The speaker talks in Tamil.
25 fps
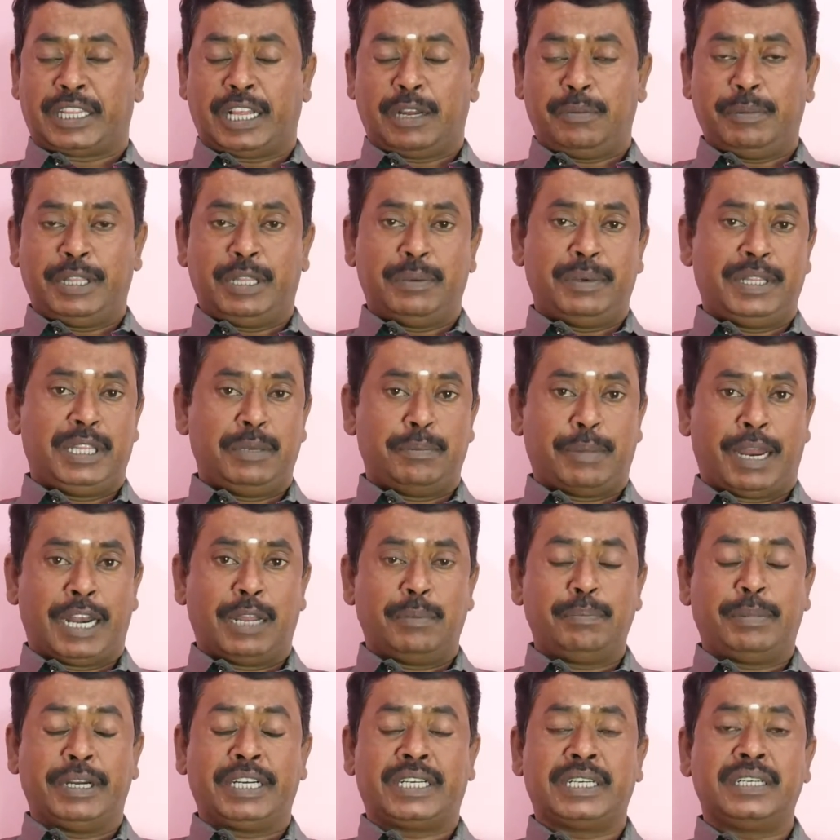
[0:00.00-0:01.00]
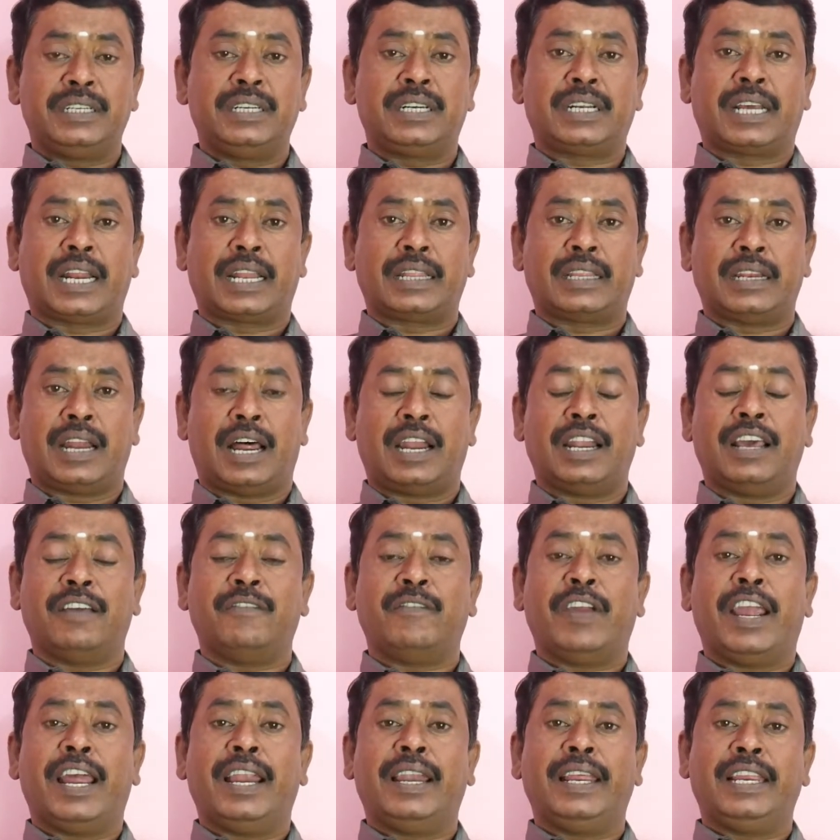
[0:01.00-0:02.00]
எட்டாம் அதிபதி பலம் பெற்று இருக்கிறதுனால
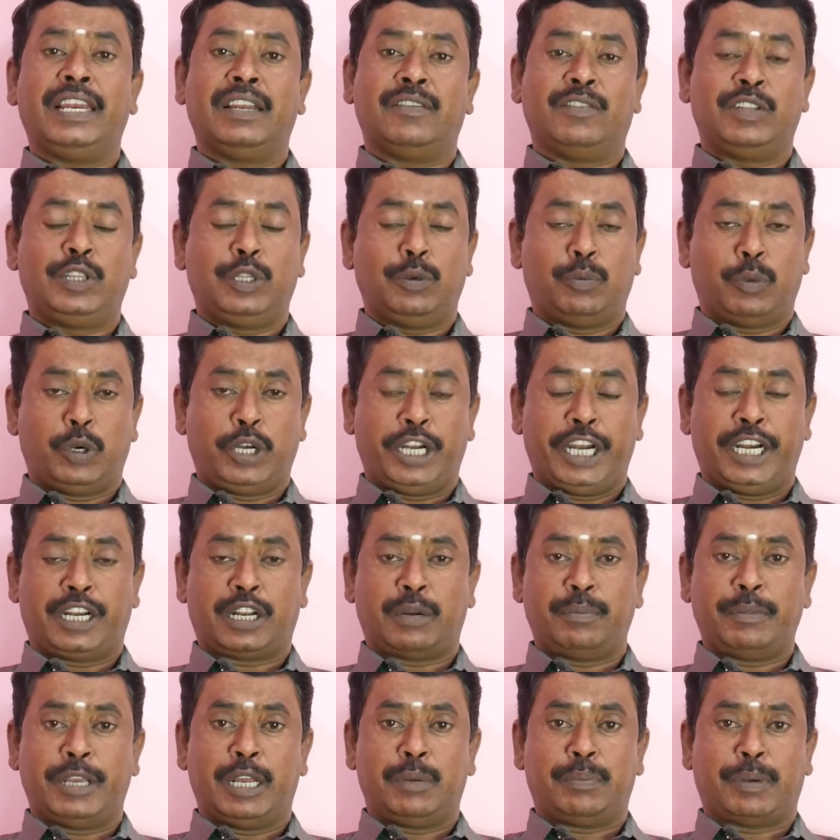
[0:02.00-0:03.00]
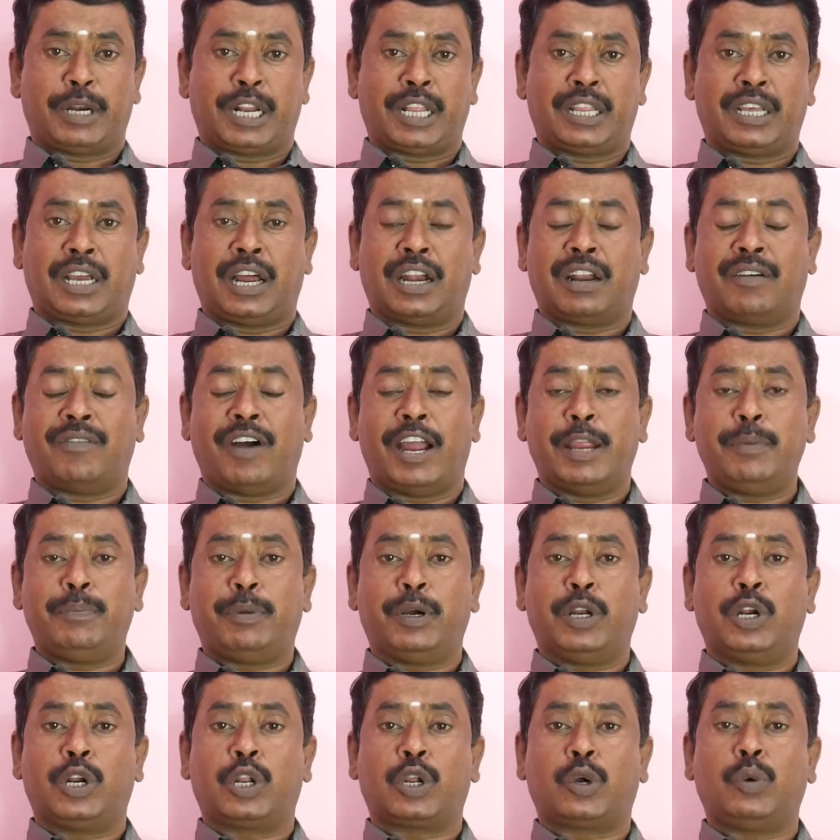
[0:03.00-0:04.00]
வேலையில் வந்து முன்னேற்றம் ஏற்படுறதுக்கான
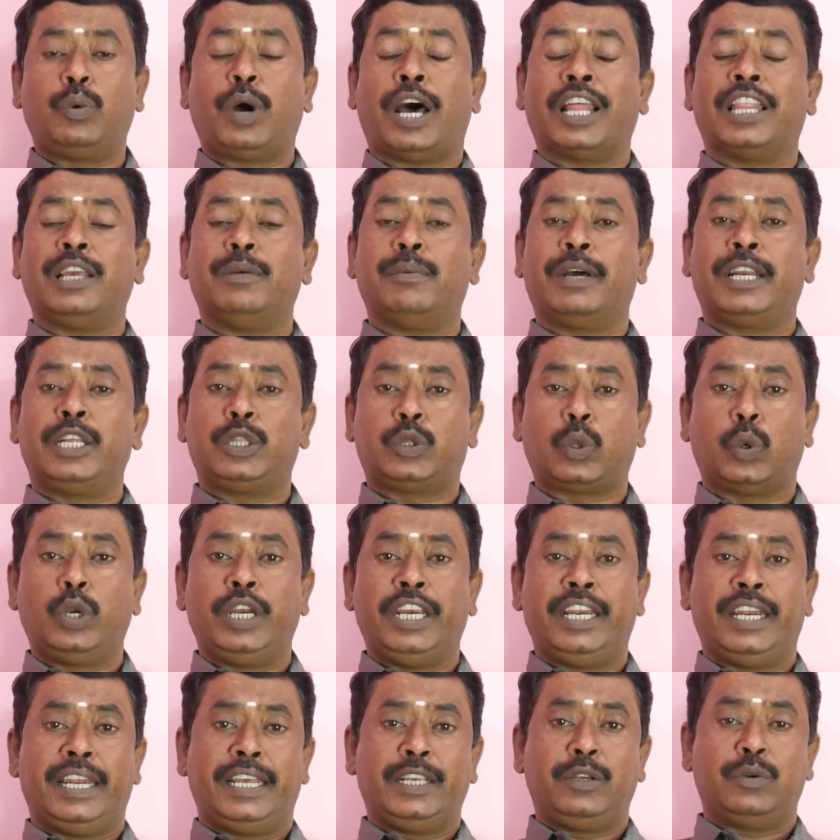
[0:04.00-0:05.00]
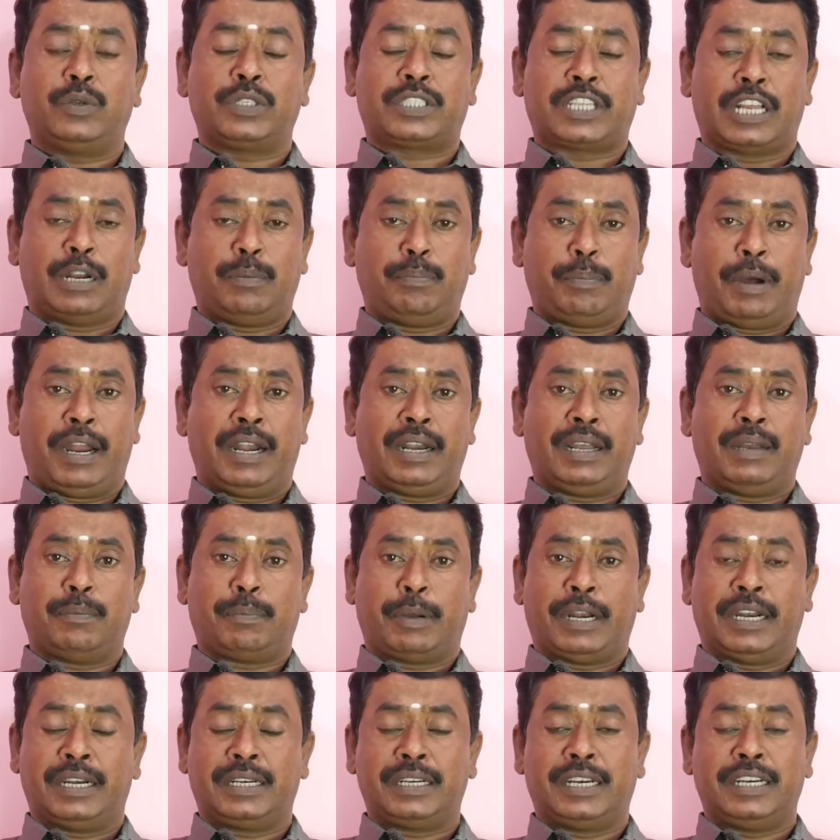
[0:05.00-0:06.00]
வாய்ப்புகள் இருக்கும் அதே மாதிரி தொழிலையும் சிறப்பான
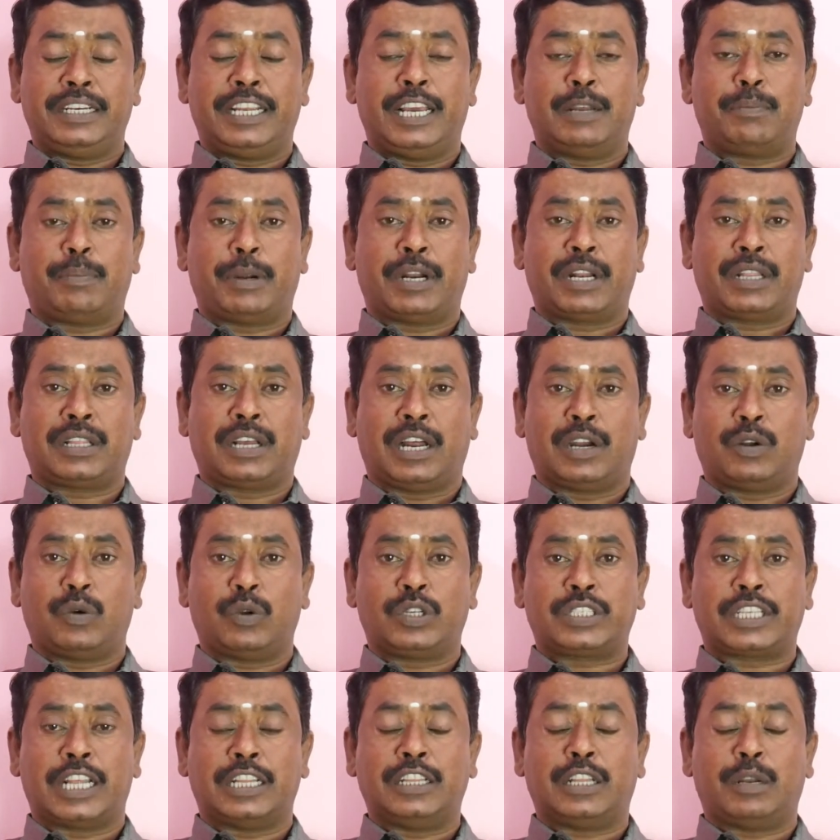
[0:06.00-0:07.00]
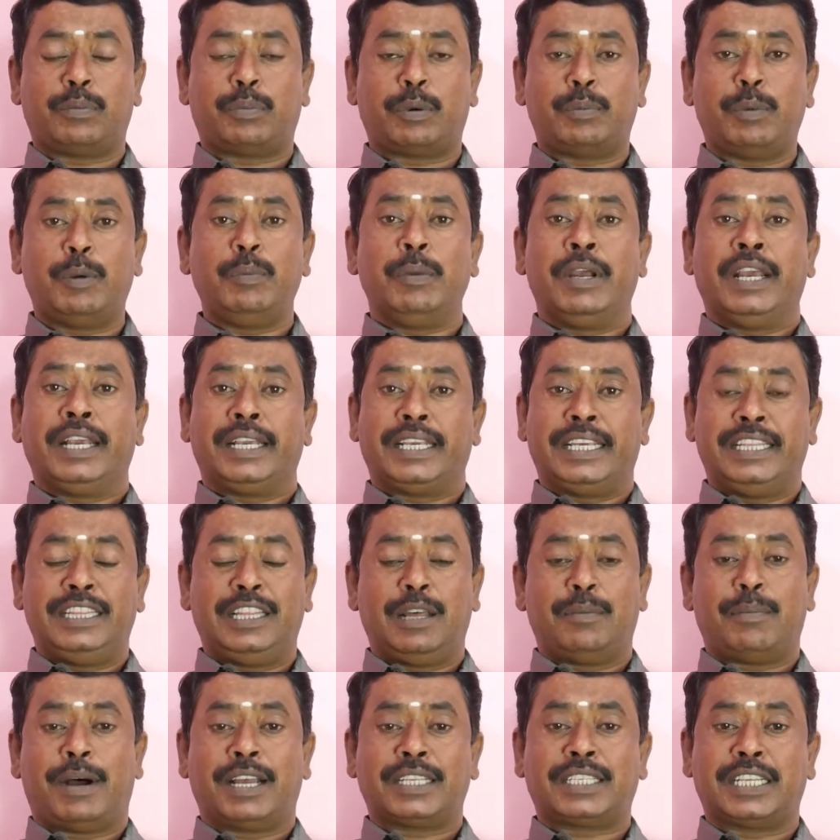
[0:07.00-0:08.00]
பலன்கள் ஏற்படுறதுக்கான ஒரு சந்தர்ப்பமும்
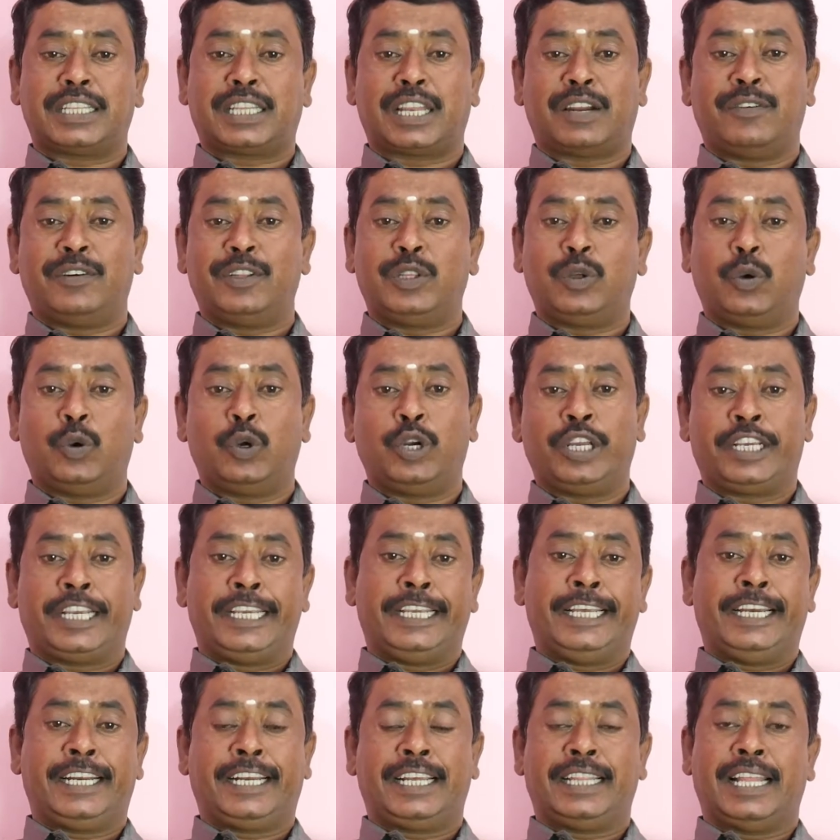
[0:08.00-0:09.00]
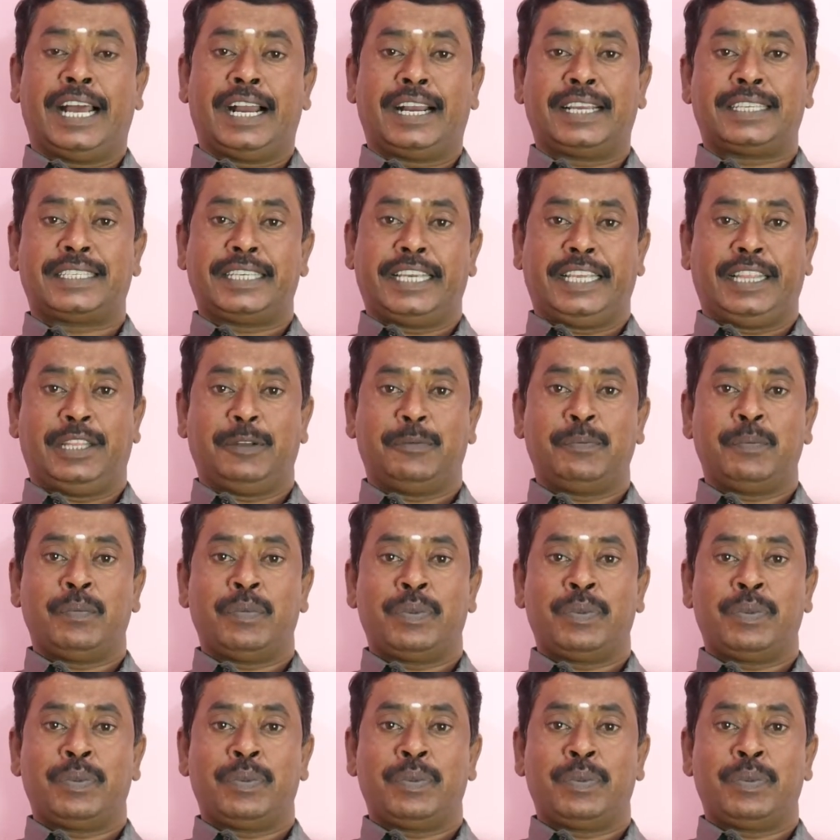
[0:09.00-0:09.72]
இந்த மாதத்தில் வந்து உங்களுக்கு இருக்க தாங்க செய்து